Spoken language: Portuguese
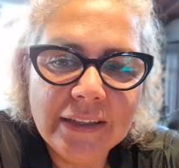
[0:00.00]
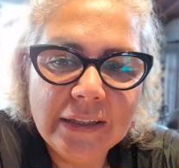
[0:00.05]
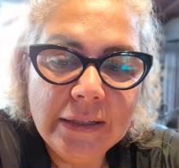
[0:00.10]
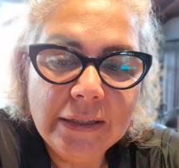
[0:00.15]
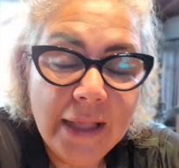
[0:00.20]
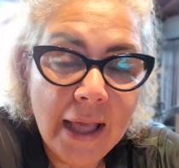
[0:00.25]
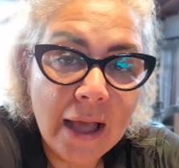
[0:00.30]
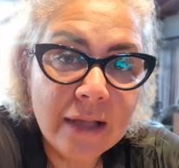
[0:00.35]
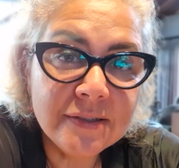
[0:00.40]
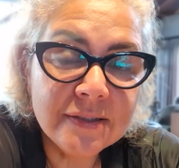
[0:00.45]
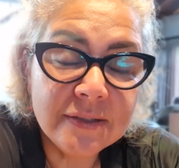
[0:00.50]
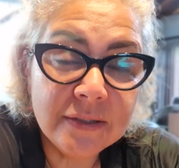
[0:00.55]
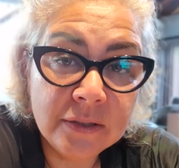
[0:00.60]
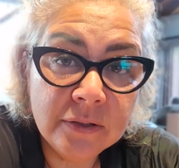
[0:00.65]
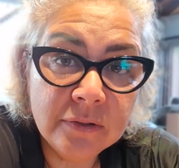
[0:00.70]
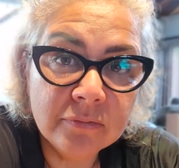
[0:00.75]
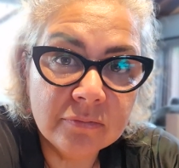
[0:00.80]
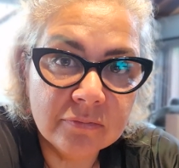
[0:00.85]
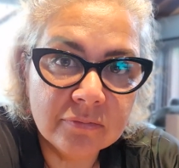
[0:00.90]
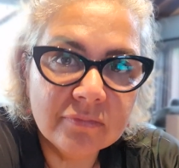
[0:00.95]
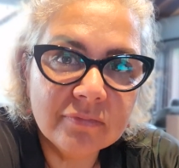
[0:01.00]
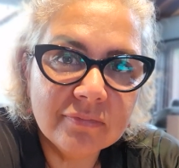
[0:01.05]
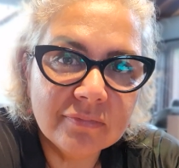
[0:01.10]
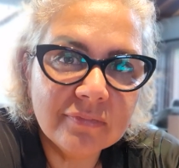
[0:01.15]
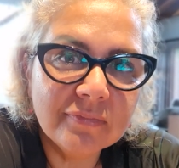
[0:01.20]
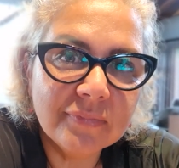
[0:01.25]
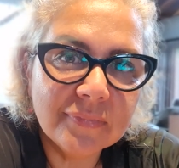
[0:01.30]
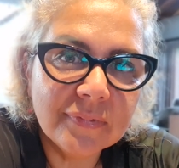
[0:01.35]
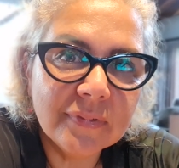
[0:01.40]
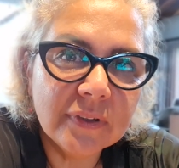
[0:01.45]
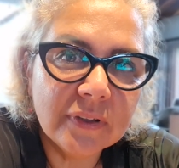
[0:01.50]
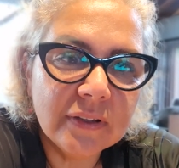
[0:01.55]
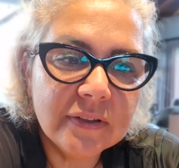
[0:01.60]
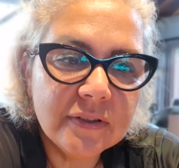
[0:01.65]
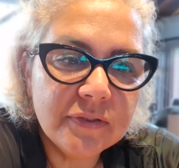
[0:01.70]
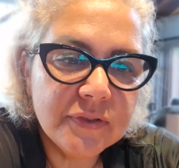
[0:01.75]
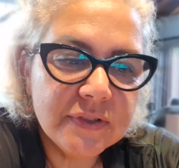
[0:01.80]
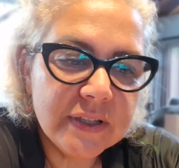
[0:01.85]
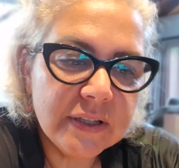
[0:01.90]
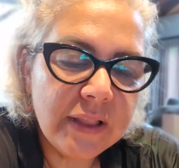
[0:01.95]
E é assim.
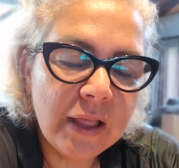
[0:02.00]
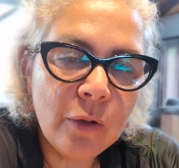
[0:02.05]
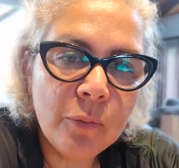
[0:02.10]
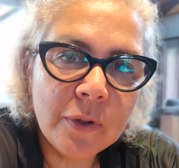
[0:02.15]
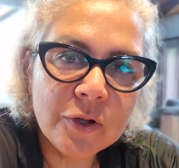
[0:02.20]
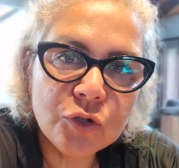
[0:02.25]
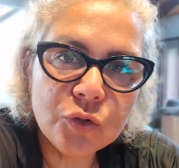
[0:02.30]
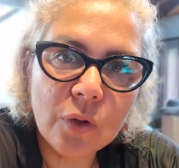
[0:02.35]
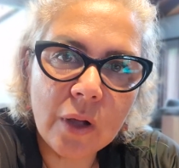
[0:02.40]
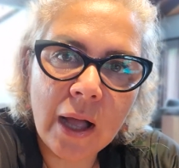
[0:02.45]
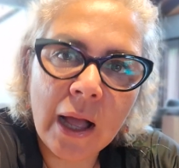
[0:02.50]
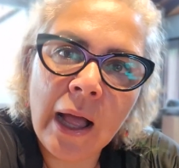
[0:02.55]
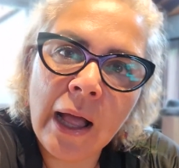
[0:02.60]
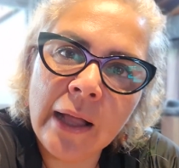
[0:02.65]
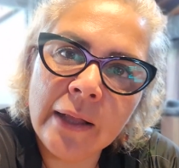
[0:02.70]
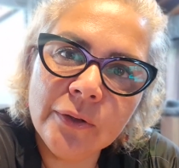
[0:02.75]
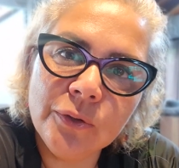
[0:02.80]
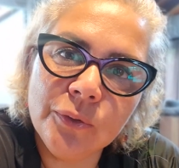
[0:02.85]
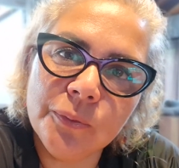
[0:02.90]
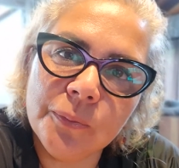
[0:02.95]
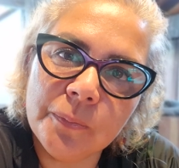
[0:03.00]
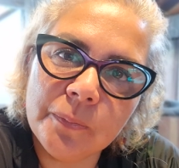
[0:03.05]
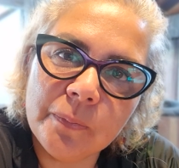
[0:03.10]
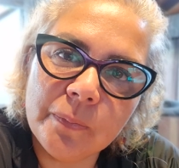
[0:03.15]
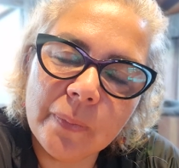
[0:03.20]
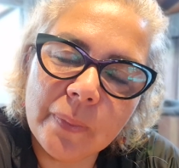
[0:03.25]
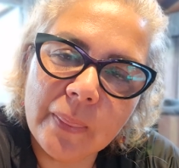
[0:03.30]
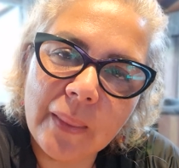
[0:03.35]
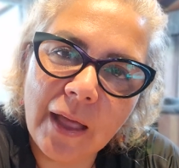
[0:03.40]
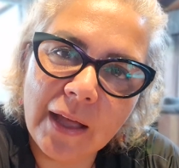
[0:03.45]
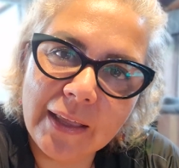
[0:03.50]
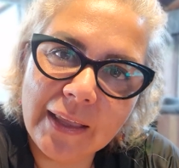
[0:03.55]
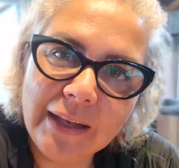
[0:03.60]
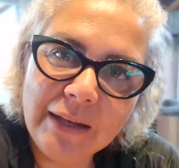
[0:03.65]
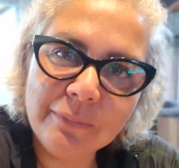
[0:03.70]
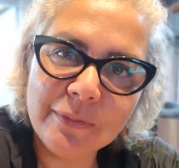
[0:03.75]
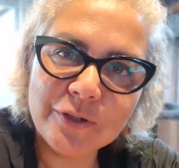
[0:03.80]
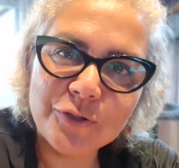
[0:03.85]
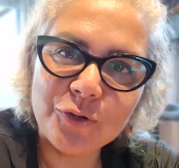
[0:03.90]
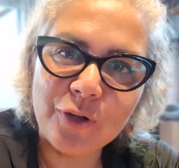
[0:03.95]
Se você tem um machucado,
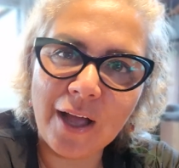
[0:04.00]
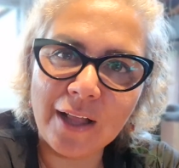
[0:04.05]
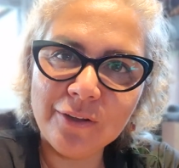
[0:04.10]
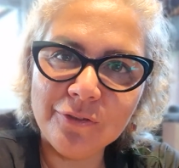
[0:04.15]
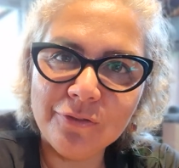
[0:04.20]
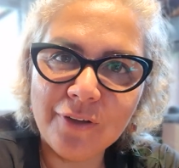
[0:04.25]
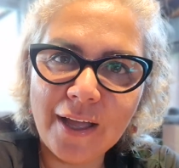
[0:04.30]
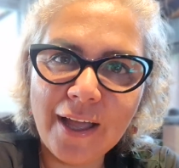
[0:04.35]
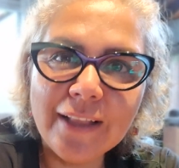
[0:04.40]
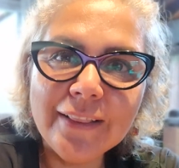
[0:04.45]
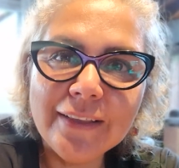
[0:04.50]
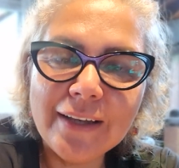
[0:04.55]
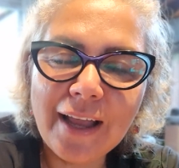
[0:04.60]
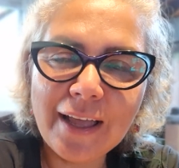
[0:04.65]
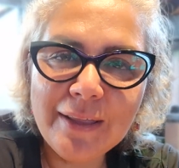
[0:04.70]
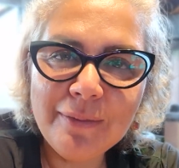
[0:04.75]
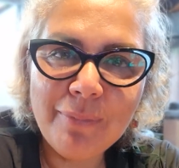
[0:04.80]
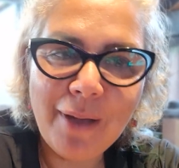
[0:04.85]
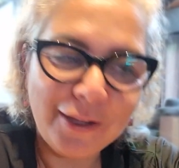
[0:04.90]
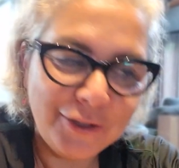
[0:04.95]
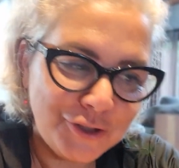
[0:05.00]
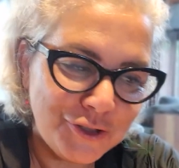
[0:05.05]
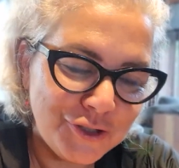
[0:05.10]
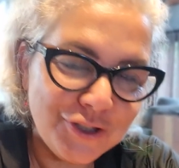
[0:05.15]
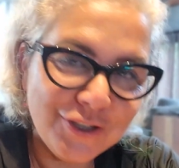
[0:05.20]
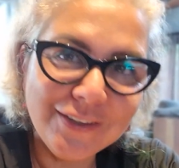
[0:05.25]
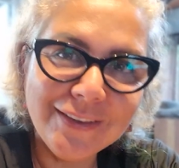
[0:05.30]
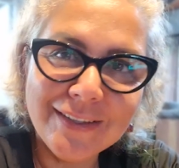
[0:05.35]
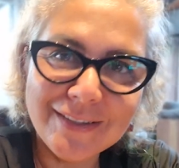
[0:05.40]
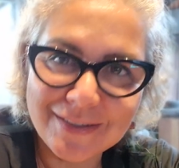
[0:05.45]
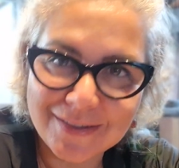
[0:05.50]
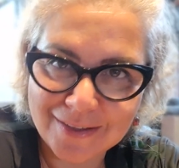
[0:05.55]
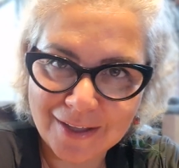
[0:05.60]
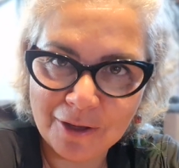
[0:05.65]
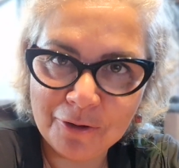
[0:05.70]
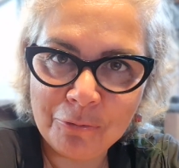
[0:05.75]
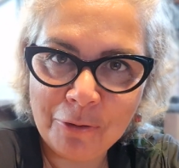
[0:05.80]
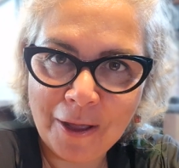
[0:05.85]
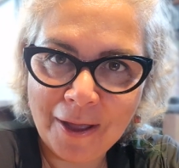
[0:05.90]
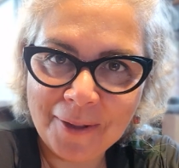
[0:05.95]
aquele machucado vai atrair batidas, é
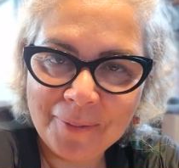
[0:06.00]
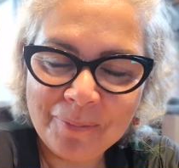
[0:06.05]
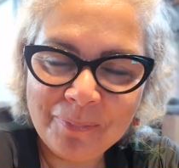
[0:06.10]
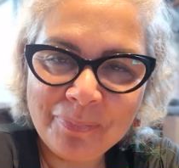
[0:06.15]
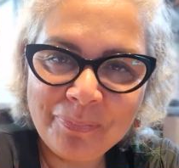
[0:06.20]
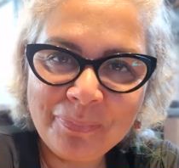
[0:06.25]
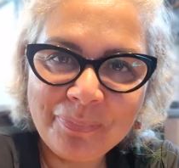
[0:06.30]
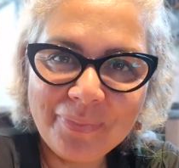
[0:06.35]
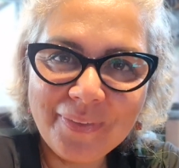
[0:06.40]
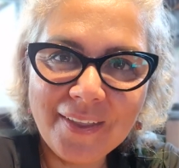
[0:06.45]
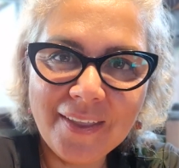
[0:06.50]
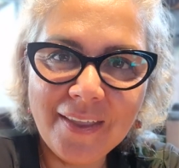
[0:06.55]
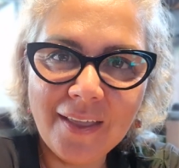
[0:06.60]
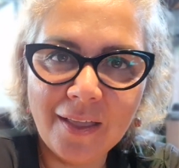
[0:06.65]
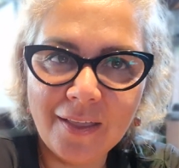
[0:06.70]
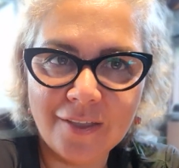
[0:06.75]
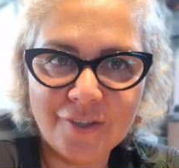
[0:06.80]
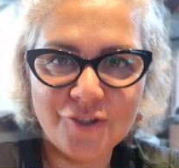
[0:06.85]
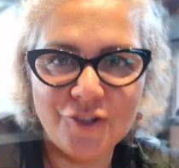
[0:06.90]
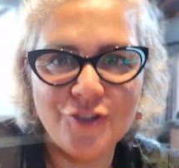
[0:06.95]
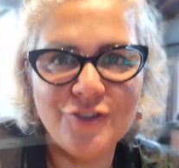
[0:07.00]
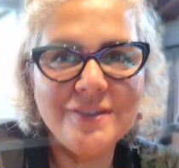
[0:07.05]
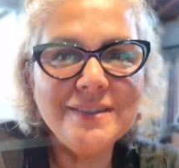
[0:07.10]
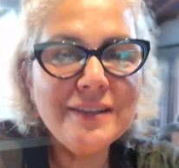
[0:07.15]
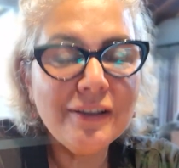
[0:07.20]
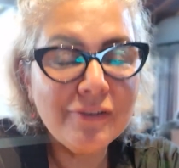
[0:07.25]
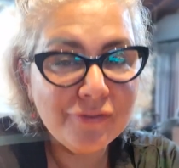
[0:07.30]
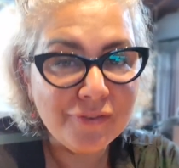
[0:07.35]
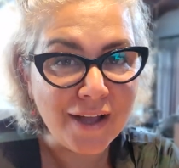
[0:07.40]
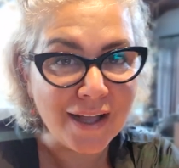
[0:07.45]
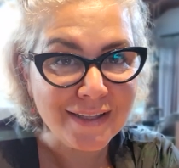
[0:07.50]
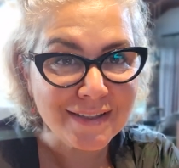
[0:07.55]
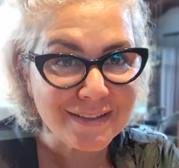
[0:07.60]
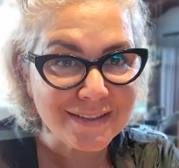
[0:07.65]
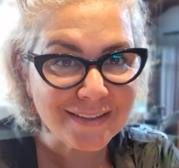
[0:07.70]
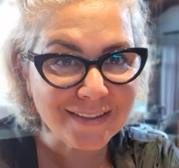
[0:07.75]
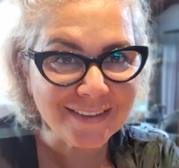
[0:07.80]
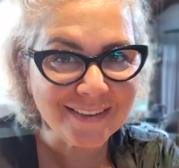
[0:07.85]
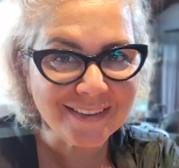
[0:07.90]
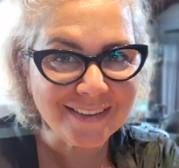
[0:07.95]
ou não é? E aí a gente se
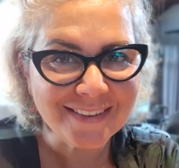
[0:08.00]
afasta.